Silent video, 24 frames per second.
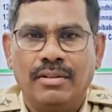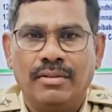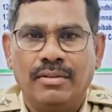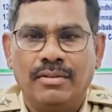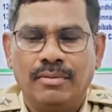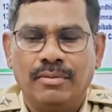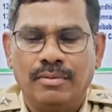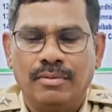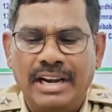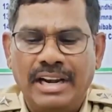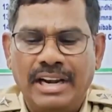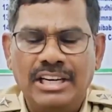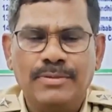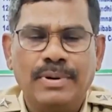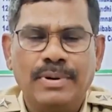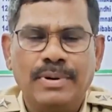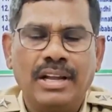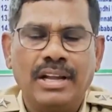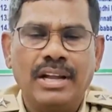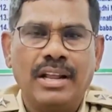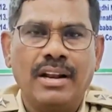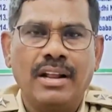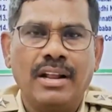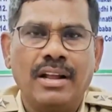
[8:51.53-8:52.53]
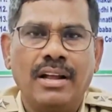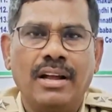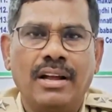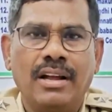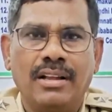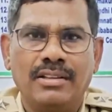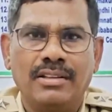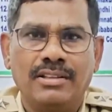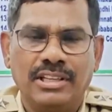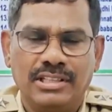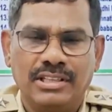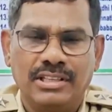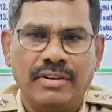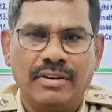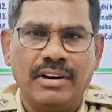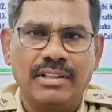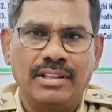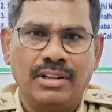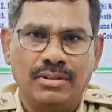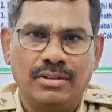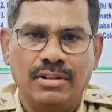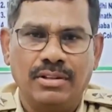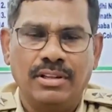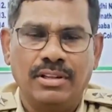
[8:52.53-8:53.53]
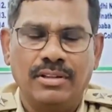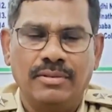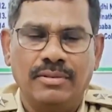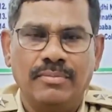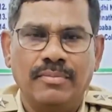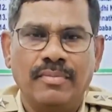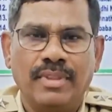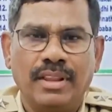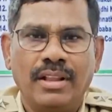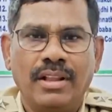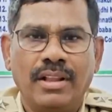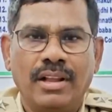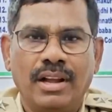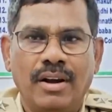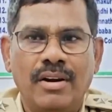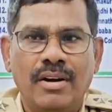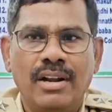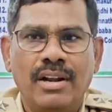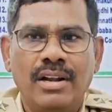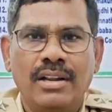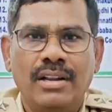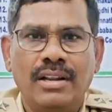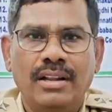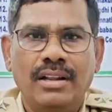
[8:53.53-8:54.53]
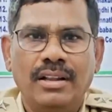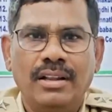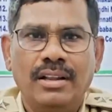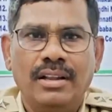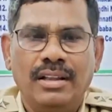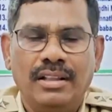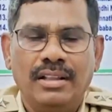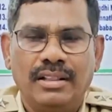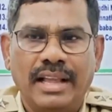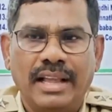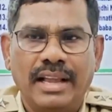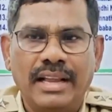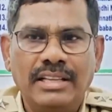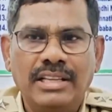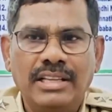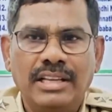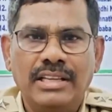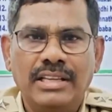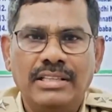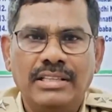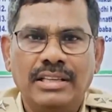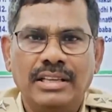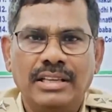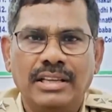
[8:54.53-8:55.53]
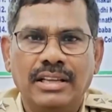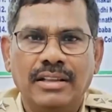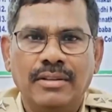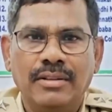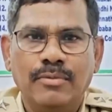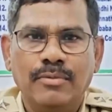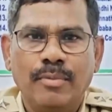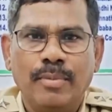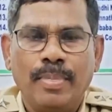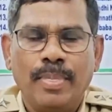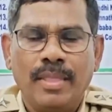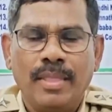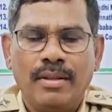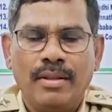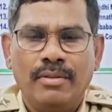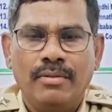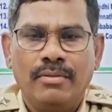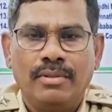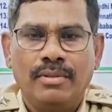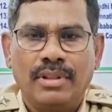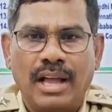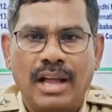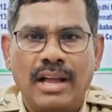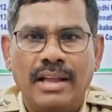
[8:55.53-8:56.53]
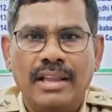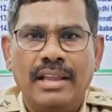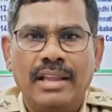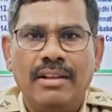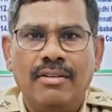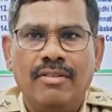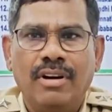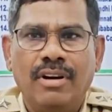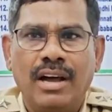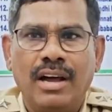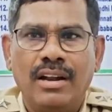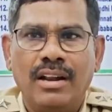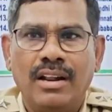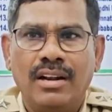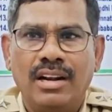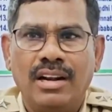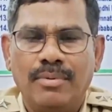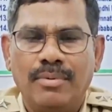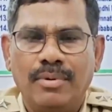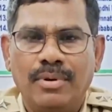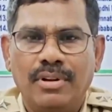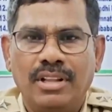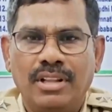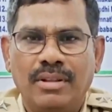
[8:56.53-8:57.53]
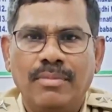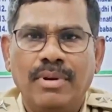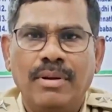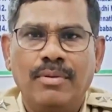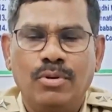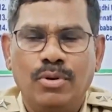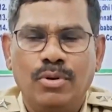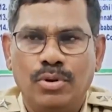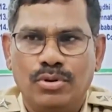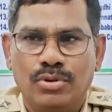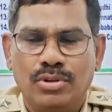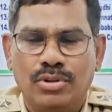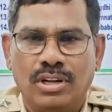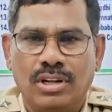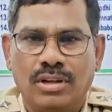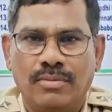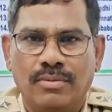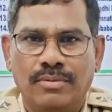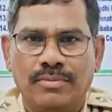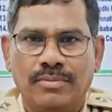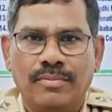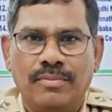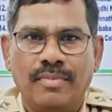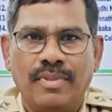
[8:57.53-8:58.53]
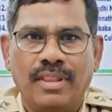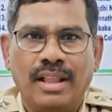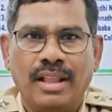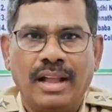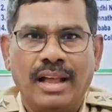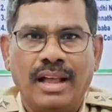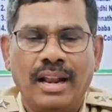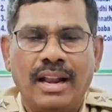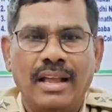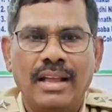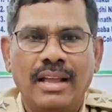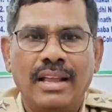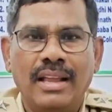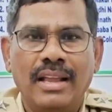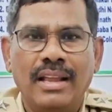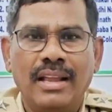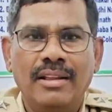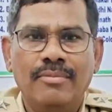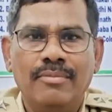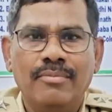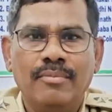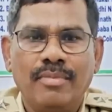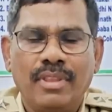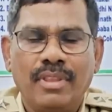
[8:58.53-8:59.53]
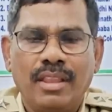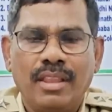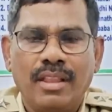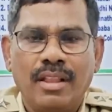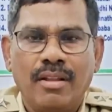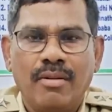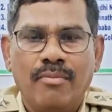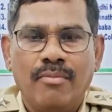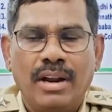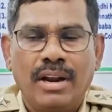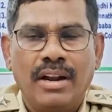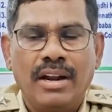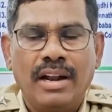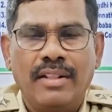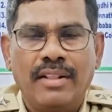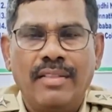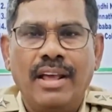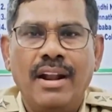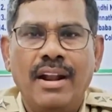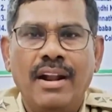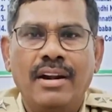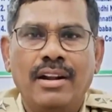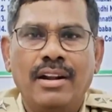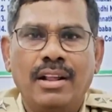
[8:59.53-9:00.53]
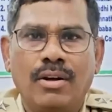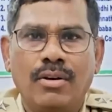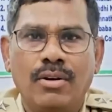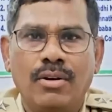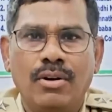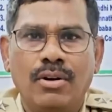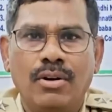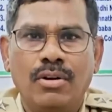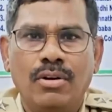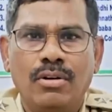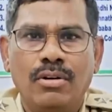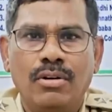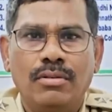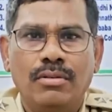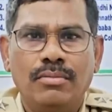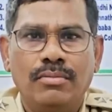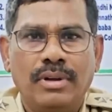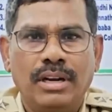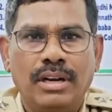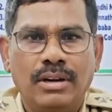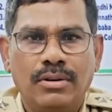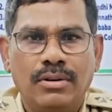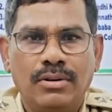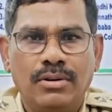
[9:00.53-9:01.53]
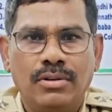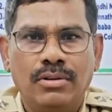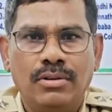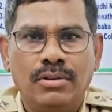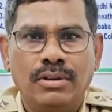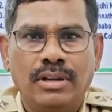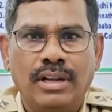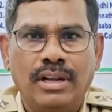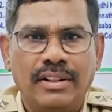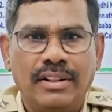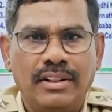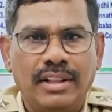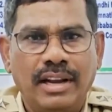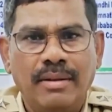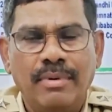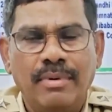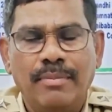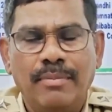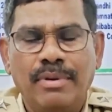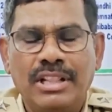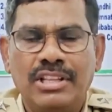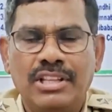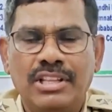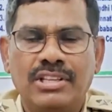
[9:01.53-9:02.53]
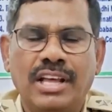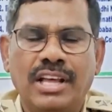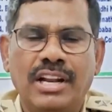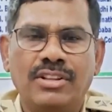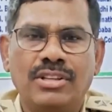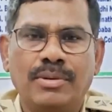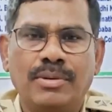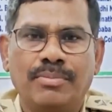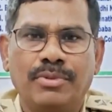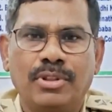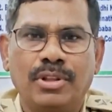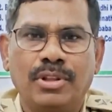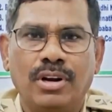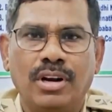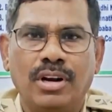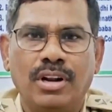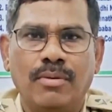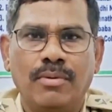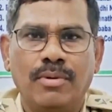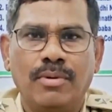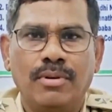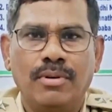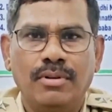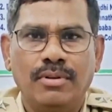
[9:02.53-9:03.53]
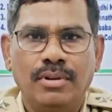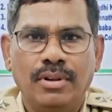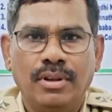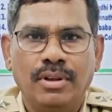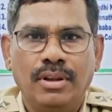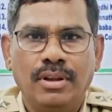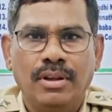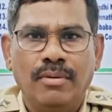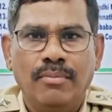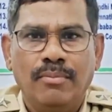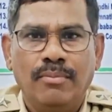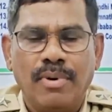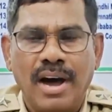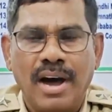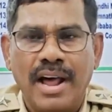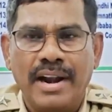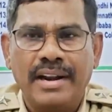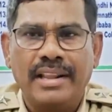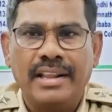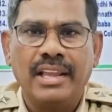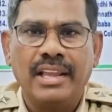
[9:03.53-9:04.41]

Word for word: మెరిట్స్ ప్రకారంగా శిక్ష వేయడం జరుగుతుంది కాబట్టి దయచేసి తాగి వాహనాలు నడపకూడదని మేము కోరుతున్నాము అలాగే మన నంద్యాల టౌన్లో మనకు అందరికి మేము ప్రతిసారి చెప్తున్నాము పార్కింగ్